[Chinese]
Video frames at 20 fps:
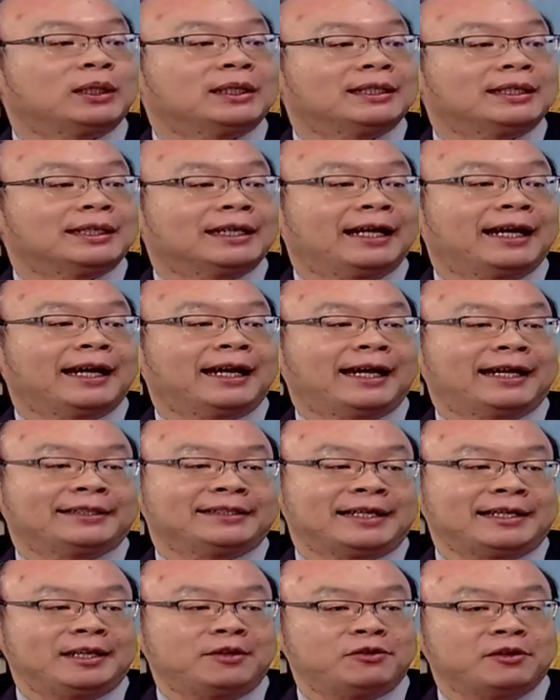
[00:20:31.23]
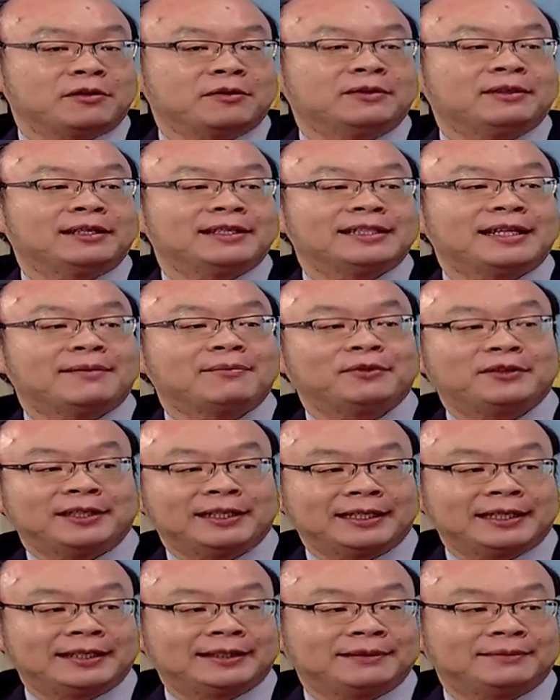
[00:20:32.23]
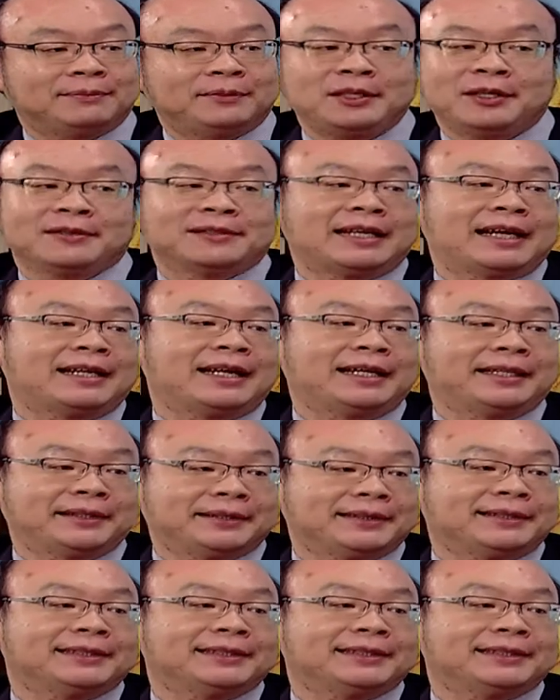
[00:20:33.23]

嗯哼，哎，在凝血功能上不会跟不有差太多，